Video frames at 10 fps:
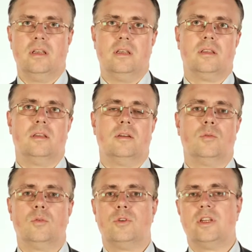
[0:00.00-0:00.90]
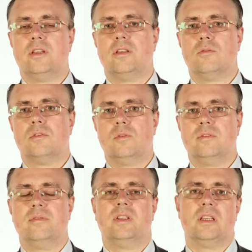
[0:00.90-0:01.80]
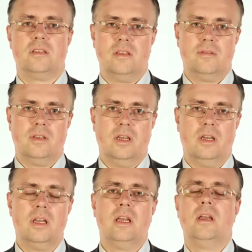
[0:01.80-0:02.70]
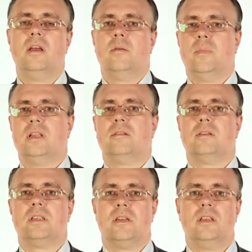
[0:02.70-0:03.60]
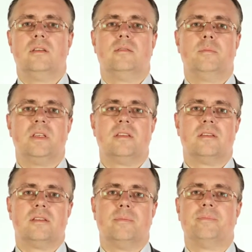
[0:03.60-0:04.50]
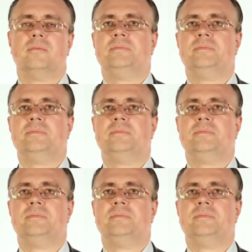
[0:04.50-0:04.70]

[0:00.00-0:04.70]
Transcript: это улучшение условий финансирования малого и среднего бизнеса.